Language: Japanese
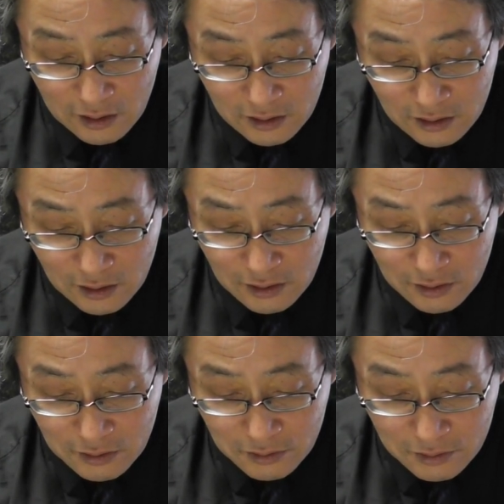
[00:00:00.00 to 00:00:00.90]

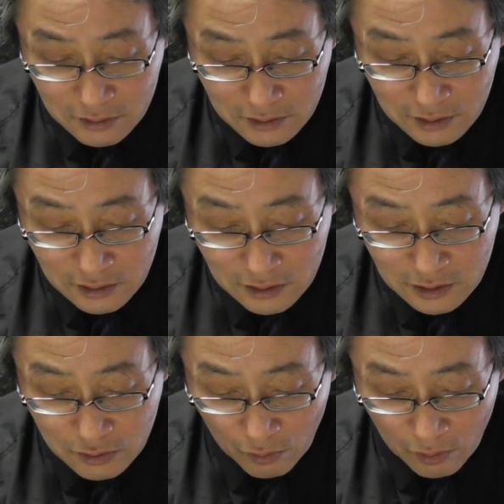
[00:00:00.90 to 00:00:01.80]
真珠
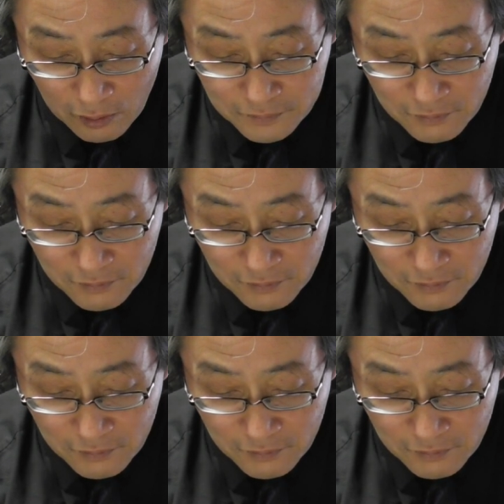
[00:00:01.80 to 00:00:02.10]
小